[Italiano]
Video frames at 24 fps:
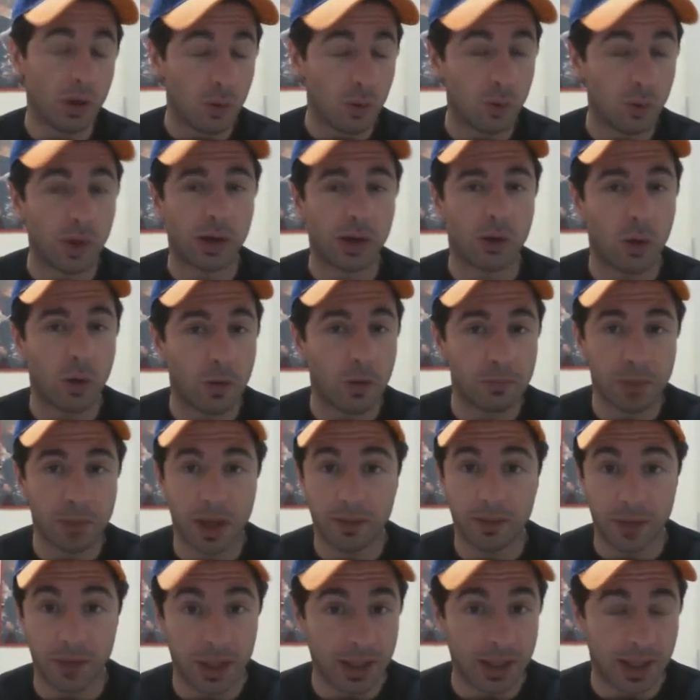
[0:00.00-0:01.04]
una
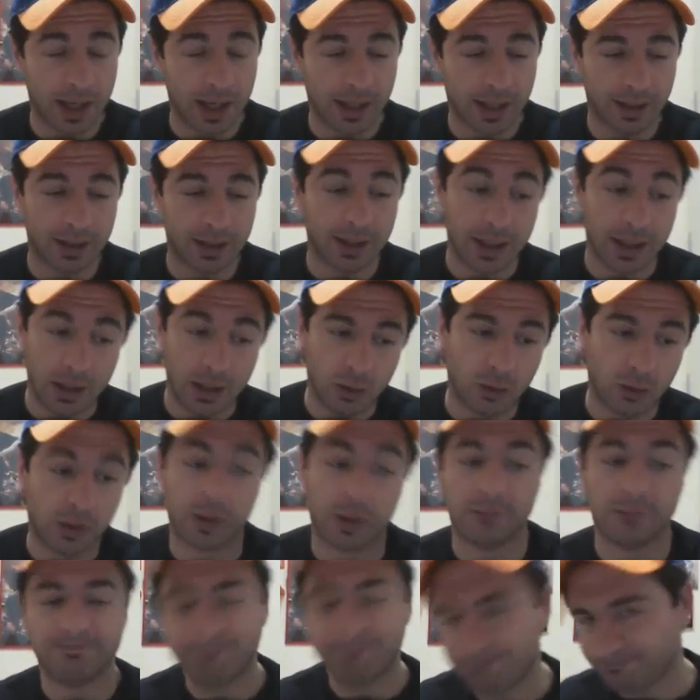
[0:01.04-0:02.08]
coppia di carte
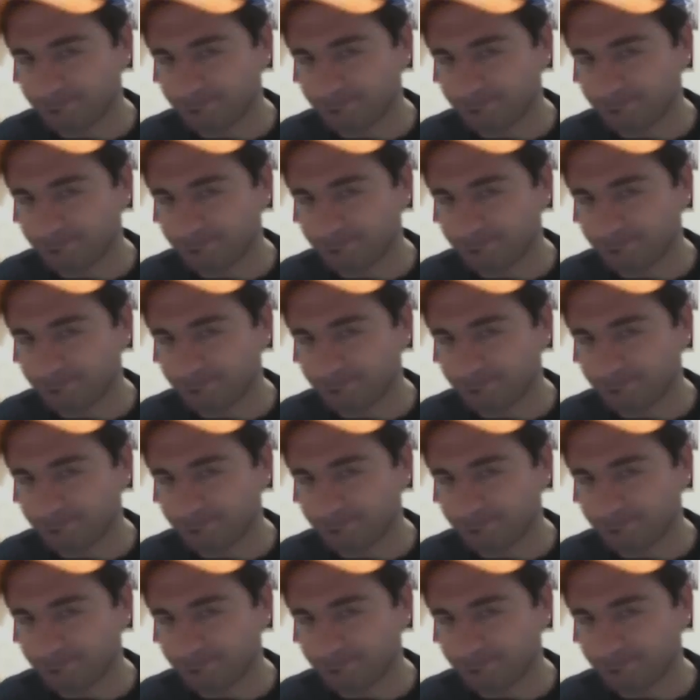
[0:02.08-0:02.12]
neon